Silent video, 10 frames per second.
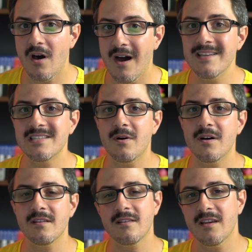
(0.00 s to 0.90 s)
Aynı
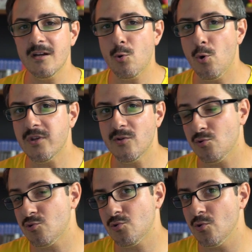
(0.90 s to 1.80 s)
zamanda da hani kota
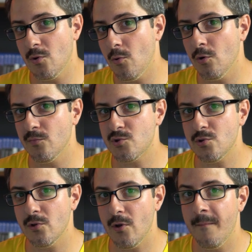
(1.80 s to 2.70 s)
dostu
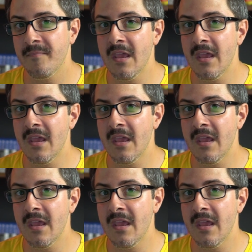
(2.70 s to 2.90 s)
olmuş oluyor.